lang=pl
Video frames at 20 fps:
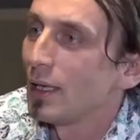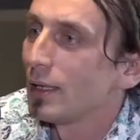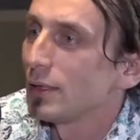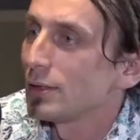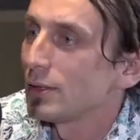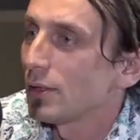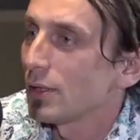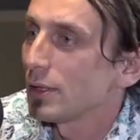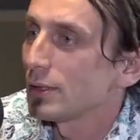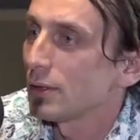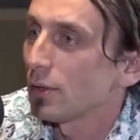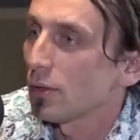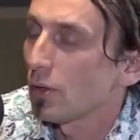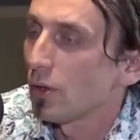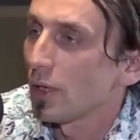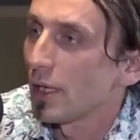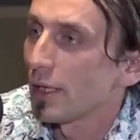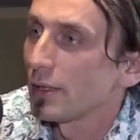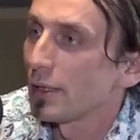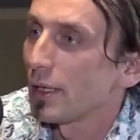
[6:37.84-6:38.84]
Coraz to
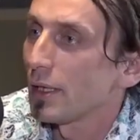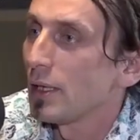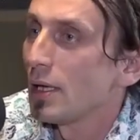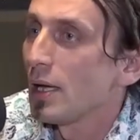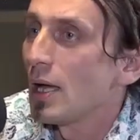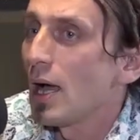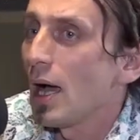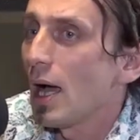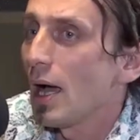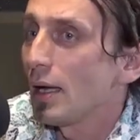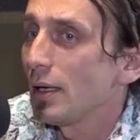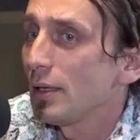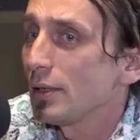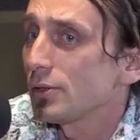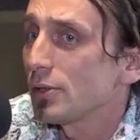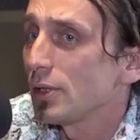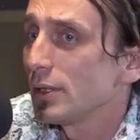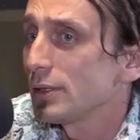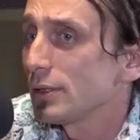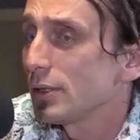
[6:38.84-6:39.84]
kolejne. Ale
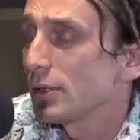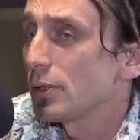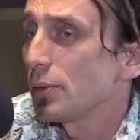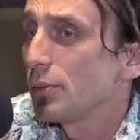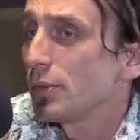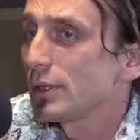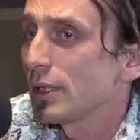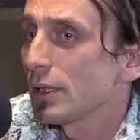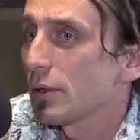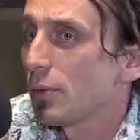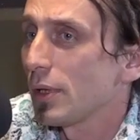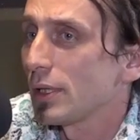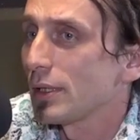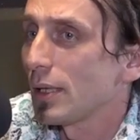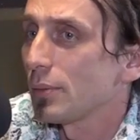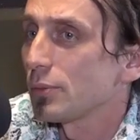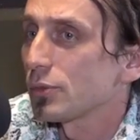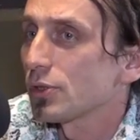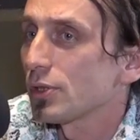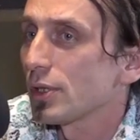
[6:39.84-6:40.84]
często sobie
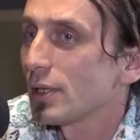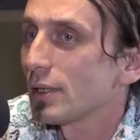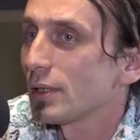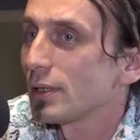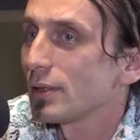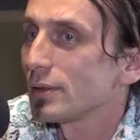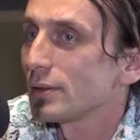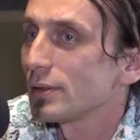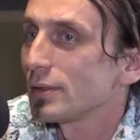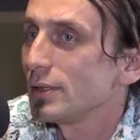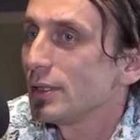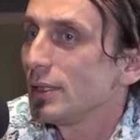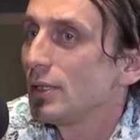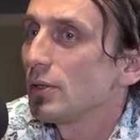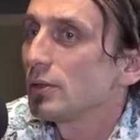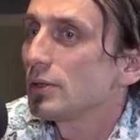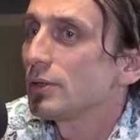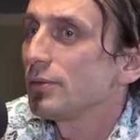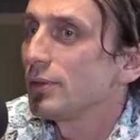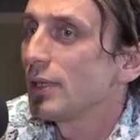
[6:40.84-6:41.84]
zakładam, że
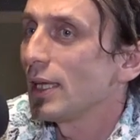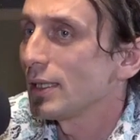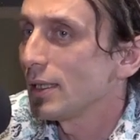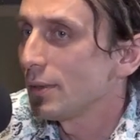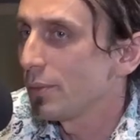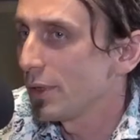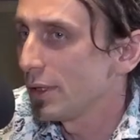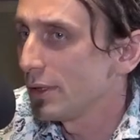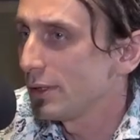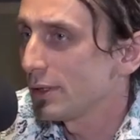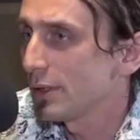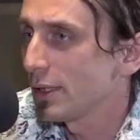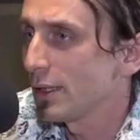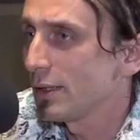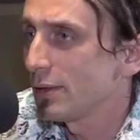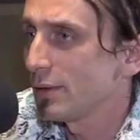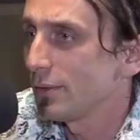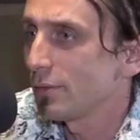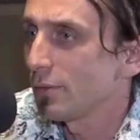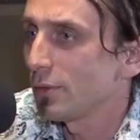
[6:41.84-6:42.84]
idąc w dane
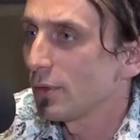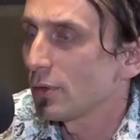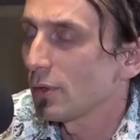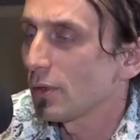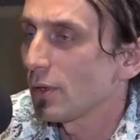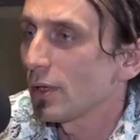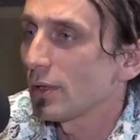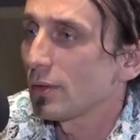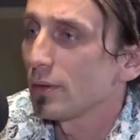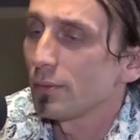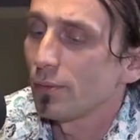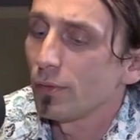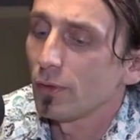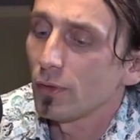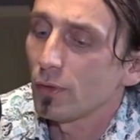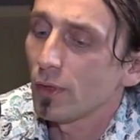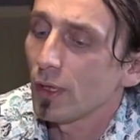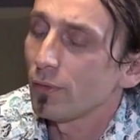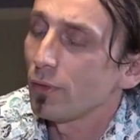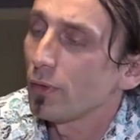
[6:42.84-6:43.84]
miejsce,
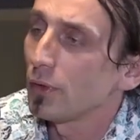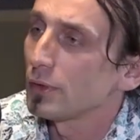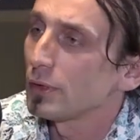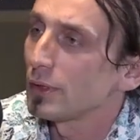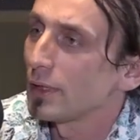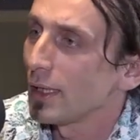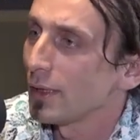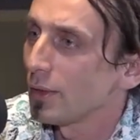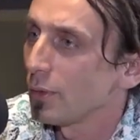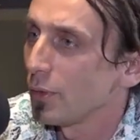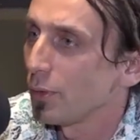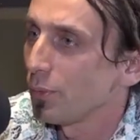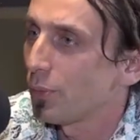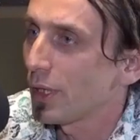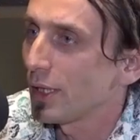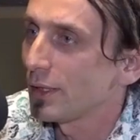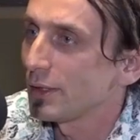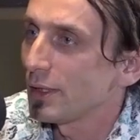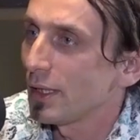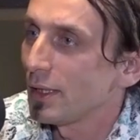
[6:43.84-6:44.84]
fotografując daną
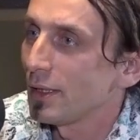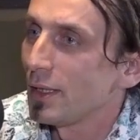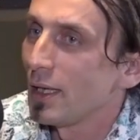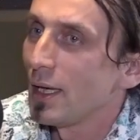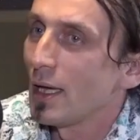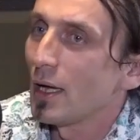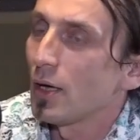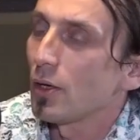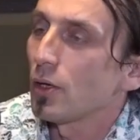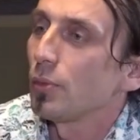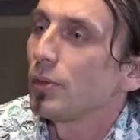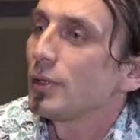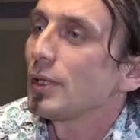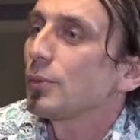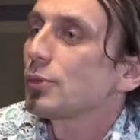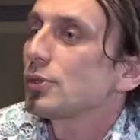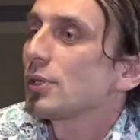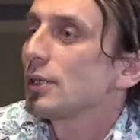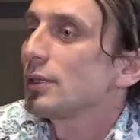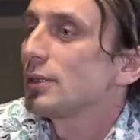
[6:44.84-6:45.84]
imprezę, robię
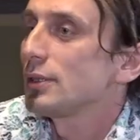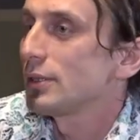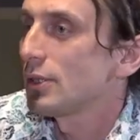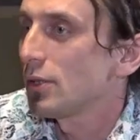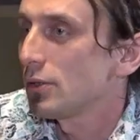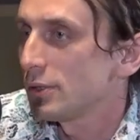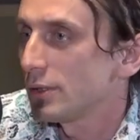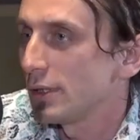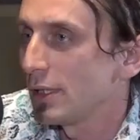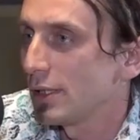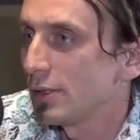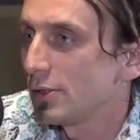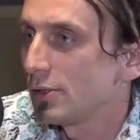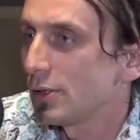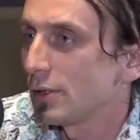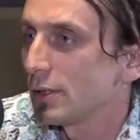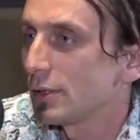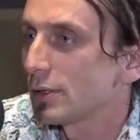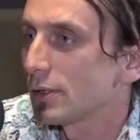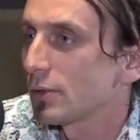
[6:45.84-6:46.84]
na przykład 100
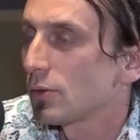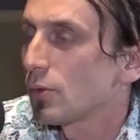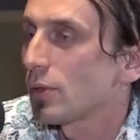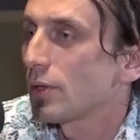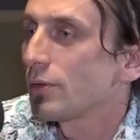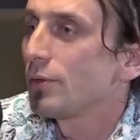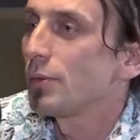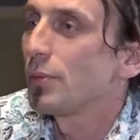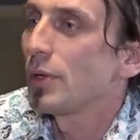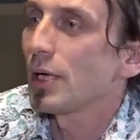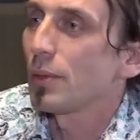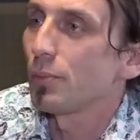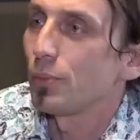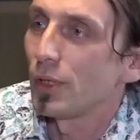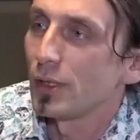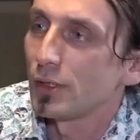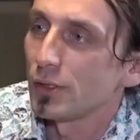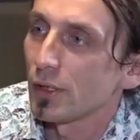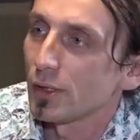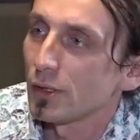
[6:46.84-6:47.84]
zdjęć, z których wybieram
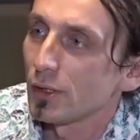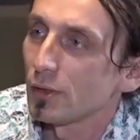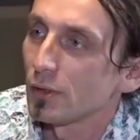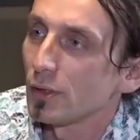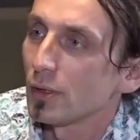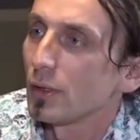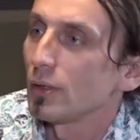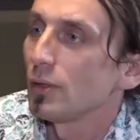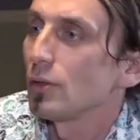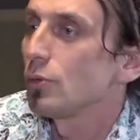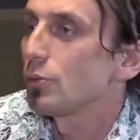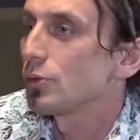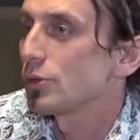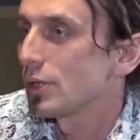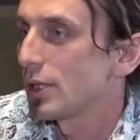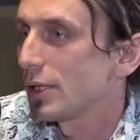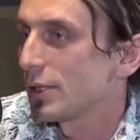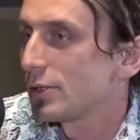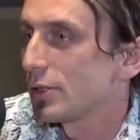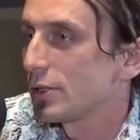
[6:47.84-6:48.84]
50 lub
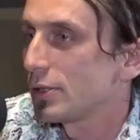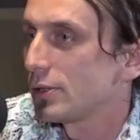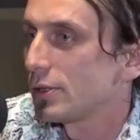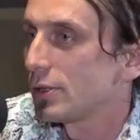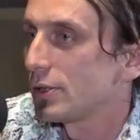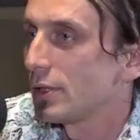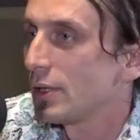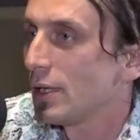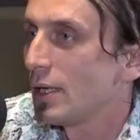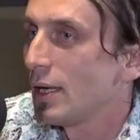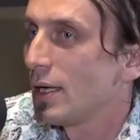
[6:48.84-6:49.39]
40.